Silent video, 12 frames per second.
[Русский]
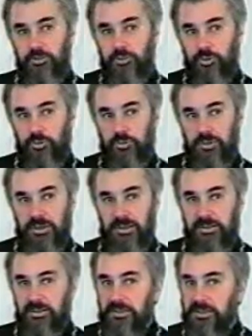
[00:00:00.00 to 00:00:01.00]
духовная,
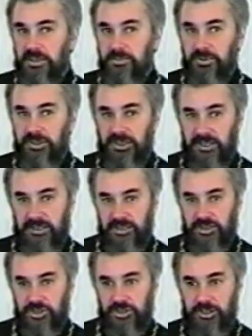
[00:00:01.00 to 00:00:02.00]
она
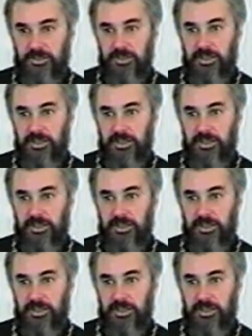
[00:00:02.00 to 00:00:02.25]
неприходящая.